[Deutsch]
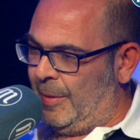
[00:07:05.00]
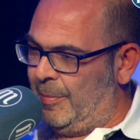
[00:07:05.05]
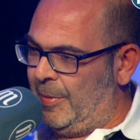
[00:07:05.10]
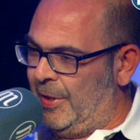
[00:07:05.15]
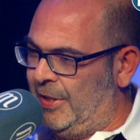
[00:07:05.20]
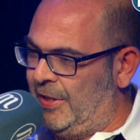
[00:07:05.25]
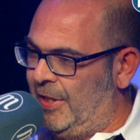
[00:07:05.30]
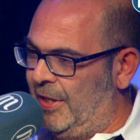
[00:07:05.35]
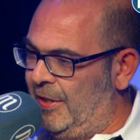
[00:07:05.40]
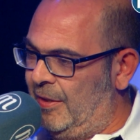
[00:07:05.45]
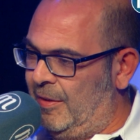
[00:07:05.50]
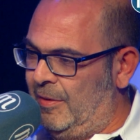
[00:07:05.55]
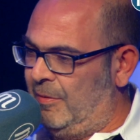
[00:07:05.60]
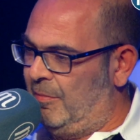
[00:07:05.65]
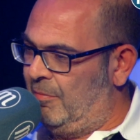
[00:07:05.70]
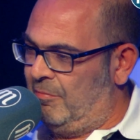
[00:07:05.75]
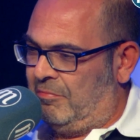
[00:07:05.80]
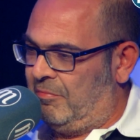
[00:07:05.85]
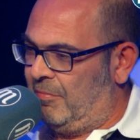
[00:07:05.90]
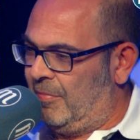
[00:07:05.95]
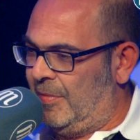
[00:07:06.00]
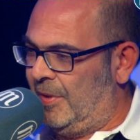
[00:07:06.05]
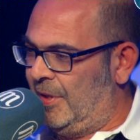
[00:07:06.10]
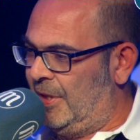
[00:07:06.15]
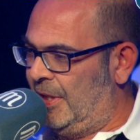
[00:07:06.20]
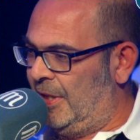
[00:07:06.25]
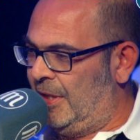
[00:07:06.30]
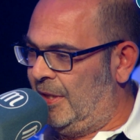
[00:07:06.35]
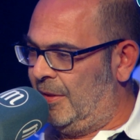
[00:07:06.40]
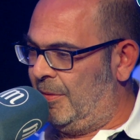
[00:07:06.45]
habe halt dann
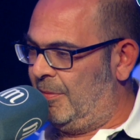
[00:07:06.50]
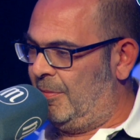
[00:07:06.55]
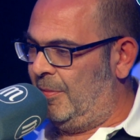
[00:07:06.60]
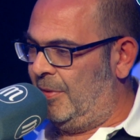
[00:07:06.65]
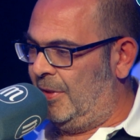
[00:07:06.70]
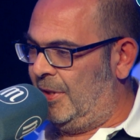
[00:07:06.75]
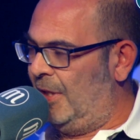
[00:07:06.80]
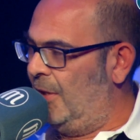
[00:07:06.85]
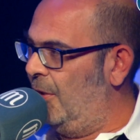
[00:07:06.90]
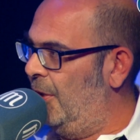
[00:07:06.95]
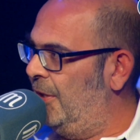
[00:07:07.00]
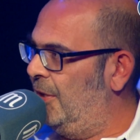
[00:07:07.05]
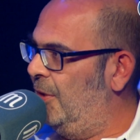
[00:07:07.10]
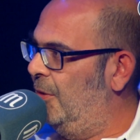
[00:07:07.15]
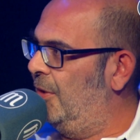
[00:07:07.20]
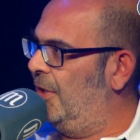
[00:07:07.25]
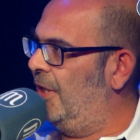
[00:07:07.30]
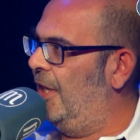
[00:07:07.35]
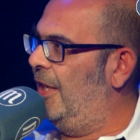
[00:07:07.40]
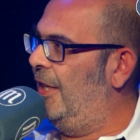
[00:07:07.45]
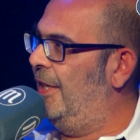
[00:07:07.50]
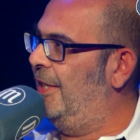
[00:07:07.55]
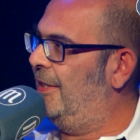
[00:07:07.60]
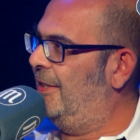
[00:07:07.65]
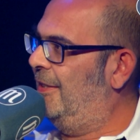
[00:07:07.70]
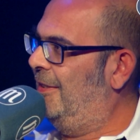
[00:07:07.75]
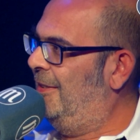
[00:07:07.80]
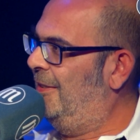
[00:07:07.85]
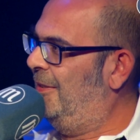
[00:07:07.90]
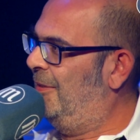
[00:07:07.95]
äh, die Leute
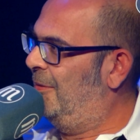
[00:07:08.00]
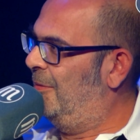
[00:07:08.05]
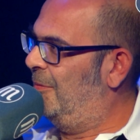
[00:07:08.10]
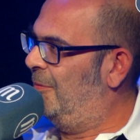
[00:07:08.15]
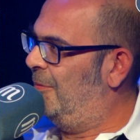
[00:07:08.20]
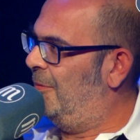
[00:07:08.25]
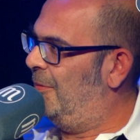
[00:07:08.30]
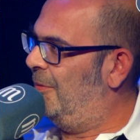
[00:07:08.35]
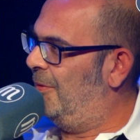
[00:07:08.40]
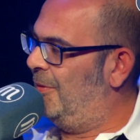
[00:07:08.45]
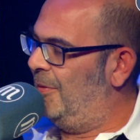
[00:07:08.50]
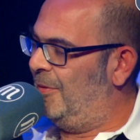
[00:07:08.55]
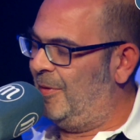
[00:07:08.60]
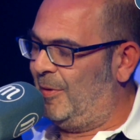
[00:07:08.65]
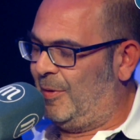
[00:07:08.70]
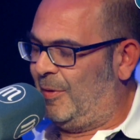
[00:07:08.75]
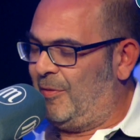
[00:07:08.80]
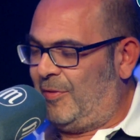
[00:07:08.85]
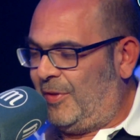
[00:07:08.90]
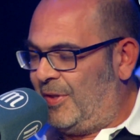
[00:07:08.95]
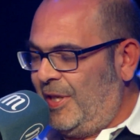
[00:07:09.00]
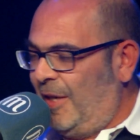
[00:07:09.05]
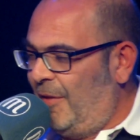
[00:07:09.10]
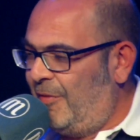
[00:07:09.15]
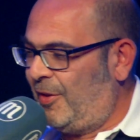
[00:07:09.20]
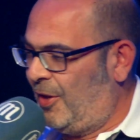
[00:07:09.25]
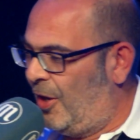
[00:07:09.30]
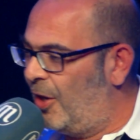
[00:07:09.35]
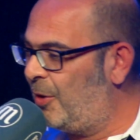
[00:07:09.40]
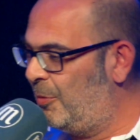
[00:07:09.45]
unterhalten. Sehr
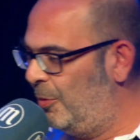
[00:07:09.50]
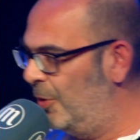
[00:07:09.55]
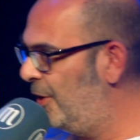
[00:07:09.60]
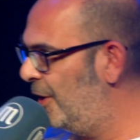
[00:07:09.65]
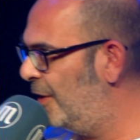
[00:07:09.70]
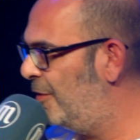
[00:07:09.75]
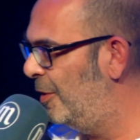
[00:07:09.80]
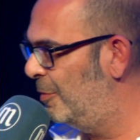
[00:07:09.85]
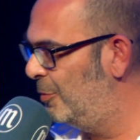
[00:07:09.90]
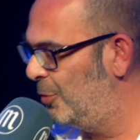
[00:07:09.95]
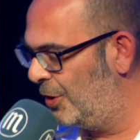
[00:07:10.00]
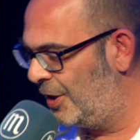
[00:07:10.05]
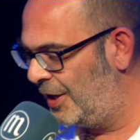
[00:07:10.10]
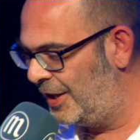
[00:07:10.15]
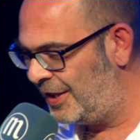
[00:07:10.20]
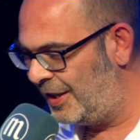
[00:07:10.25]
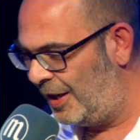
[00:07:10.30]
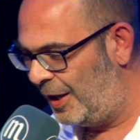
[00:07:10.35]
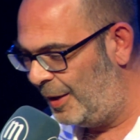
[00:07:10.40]
fragwürdig vermutlich,